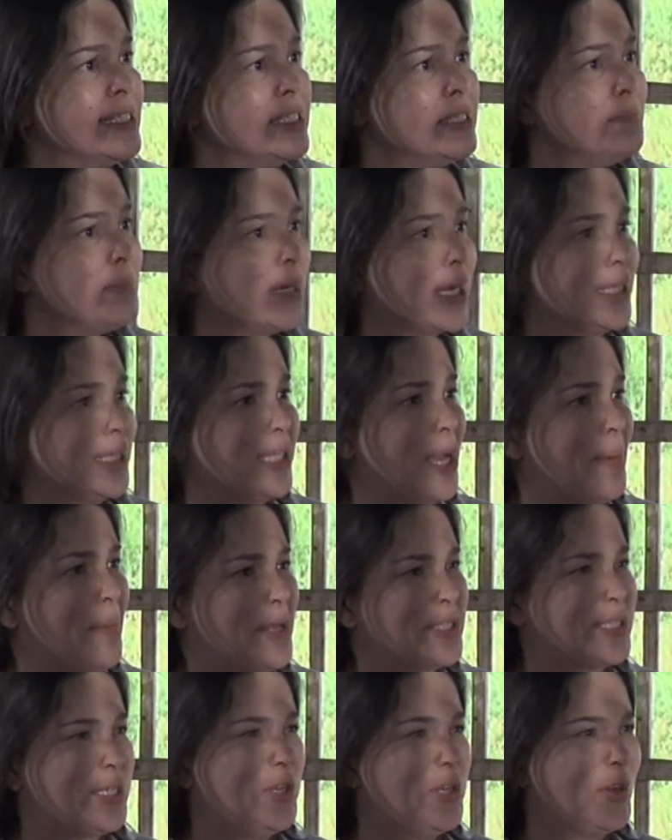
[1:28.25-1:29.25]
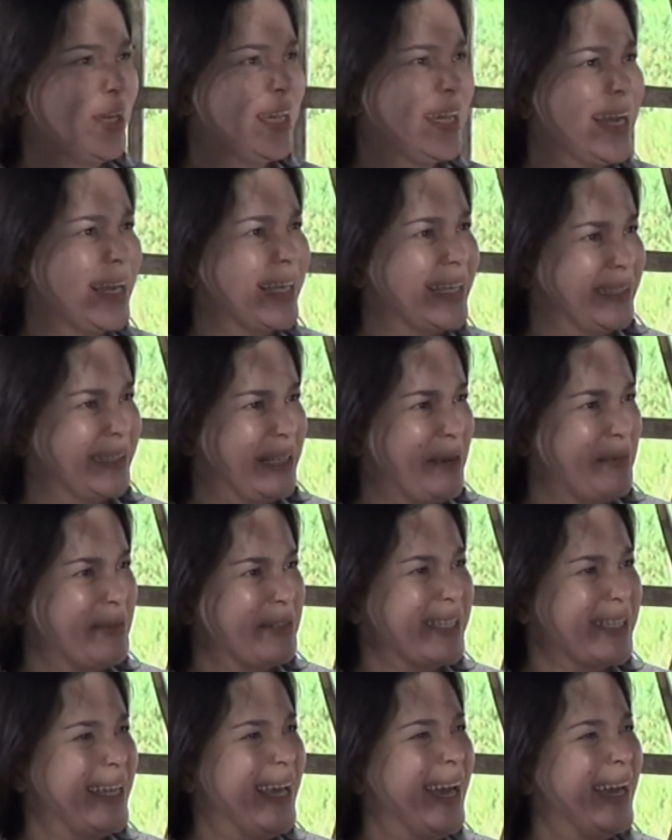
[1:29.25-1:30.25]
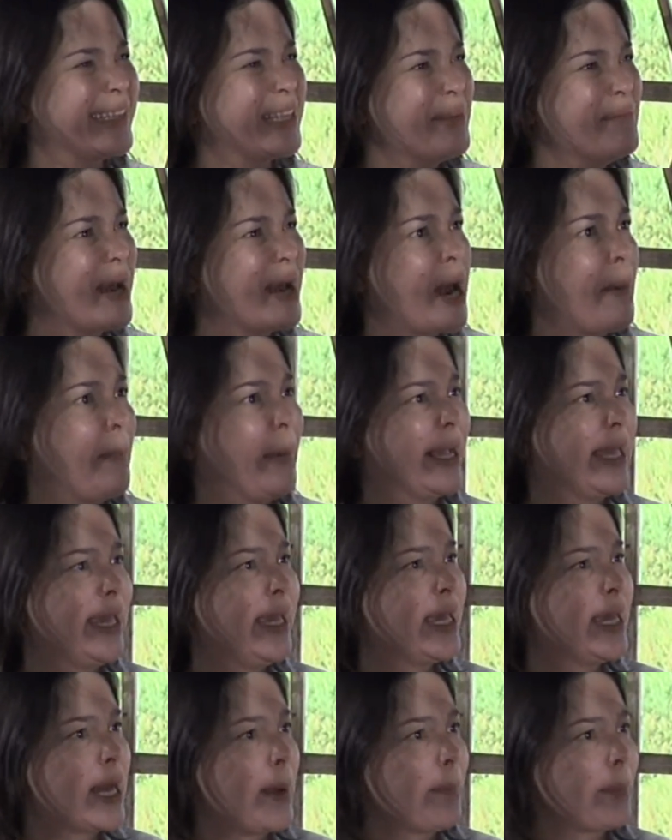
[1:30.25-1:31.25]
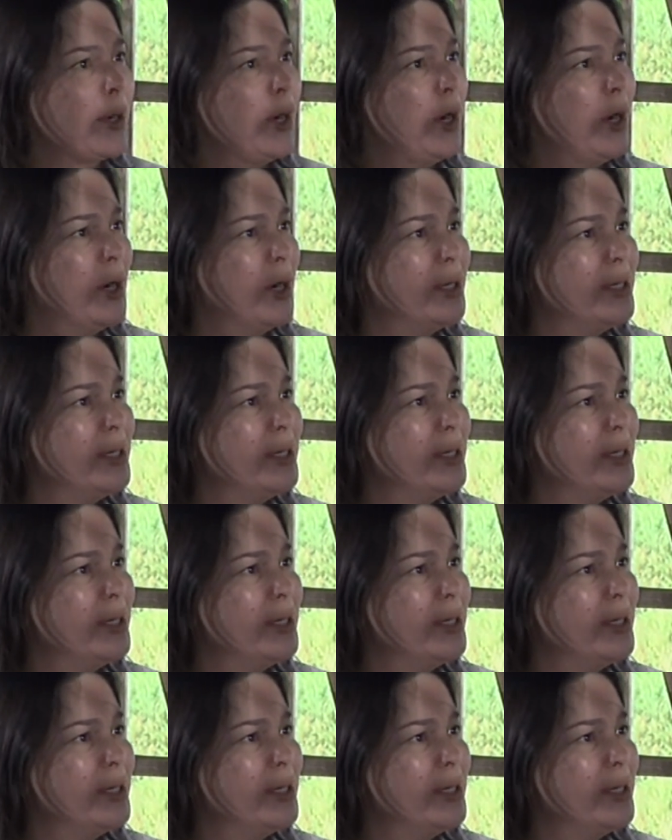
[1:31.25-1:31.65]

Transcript: Pagkatapos anong igaganti mo sa lahat ng mga paghihirap ko?